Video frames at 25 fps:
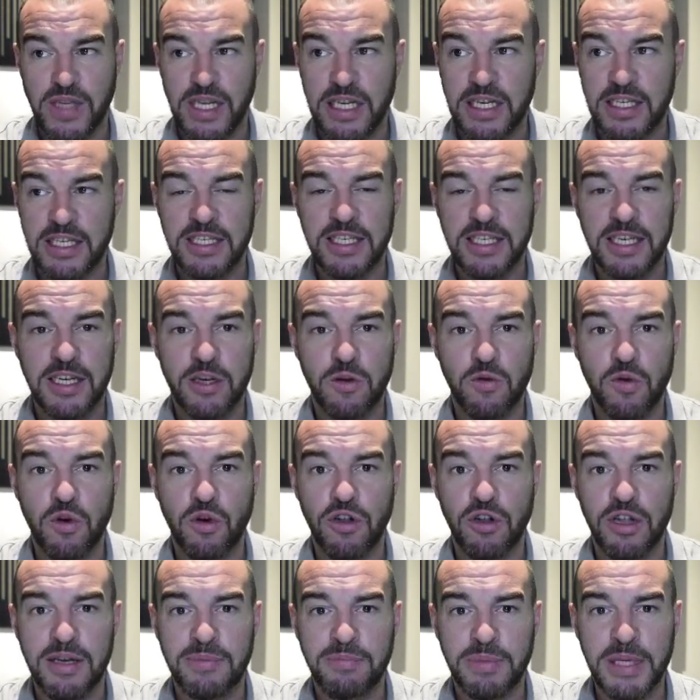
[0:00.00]
en ese
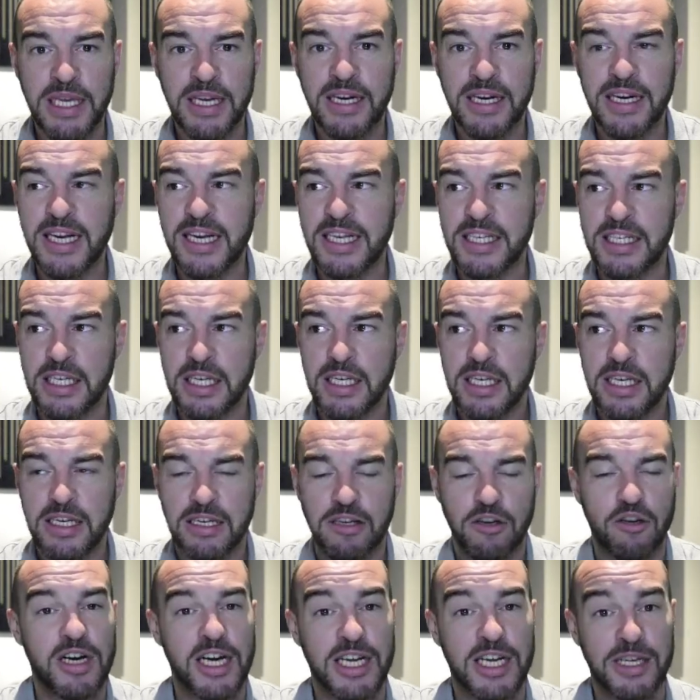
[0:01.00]
juego de piernas,
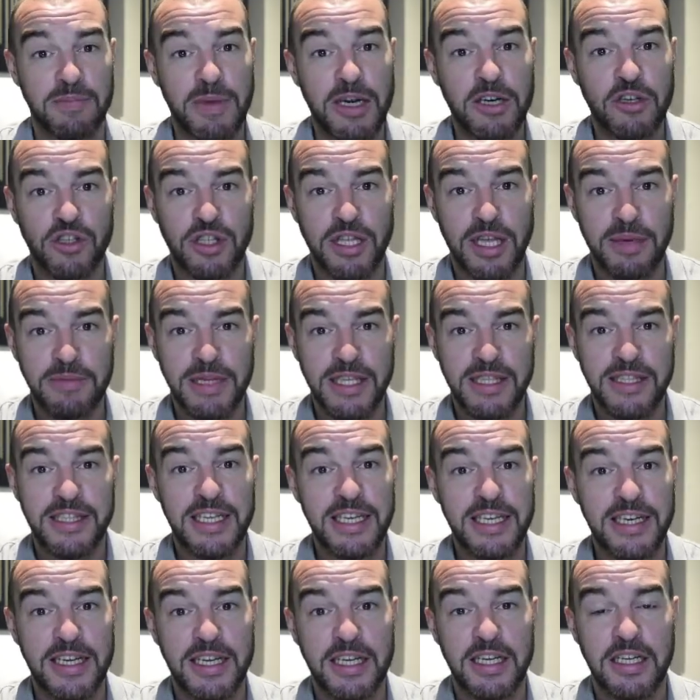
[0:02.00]
con las manos también
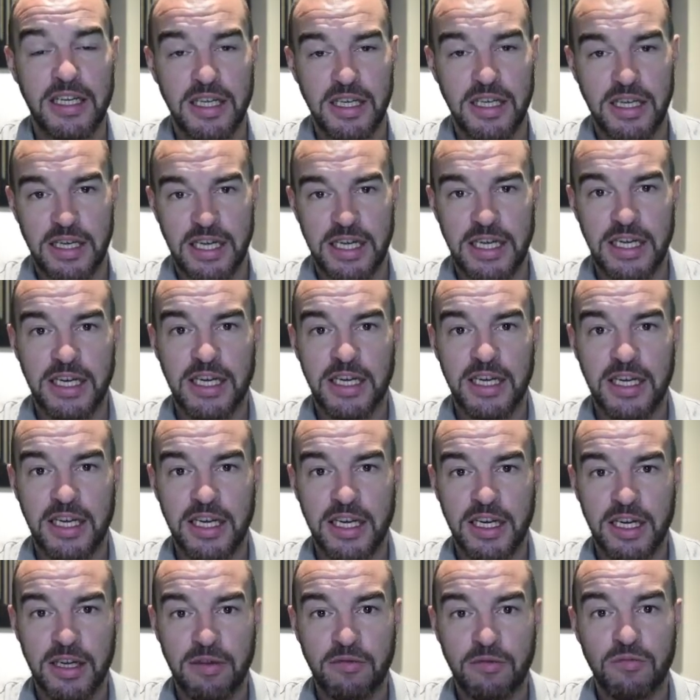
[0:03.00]
tiene
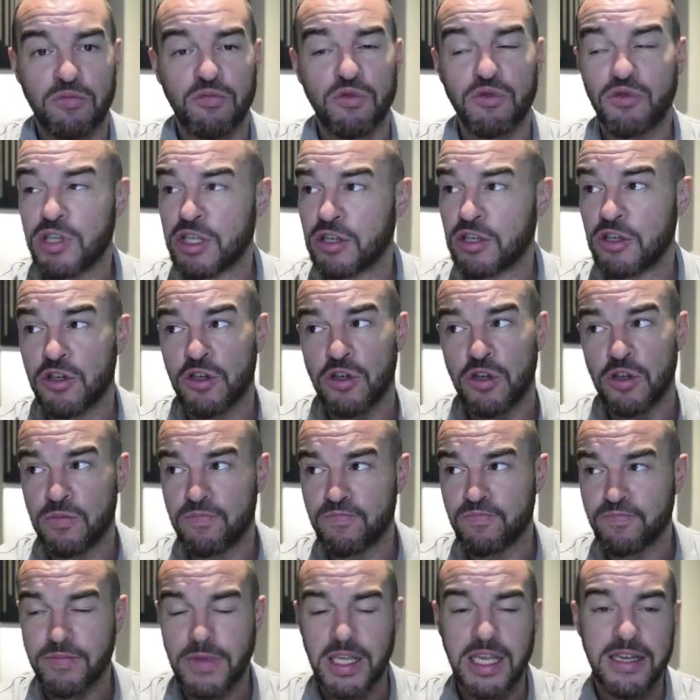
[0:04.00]
eh, mucho,
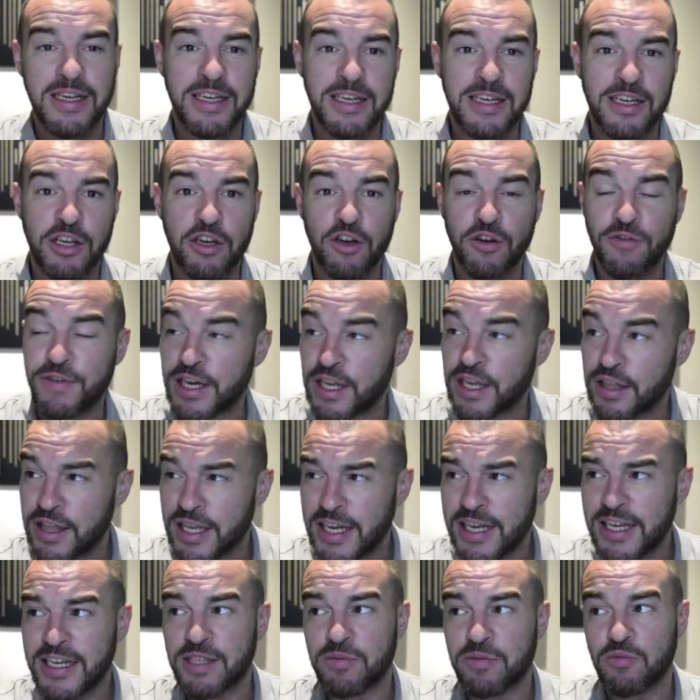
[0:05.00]
eh, que
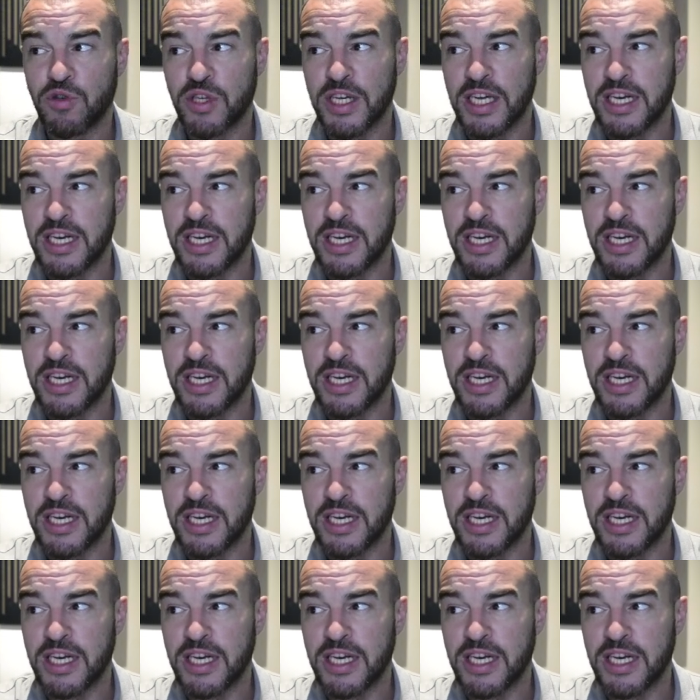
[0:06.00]
ofrecer, es muy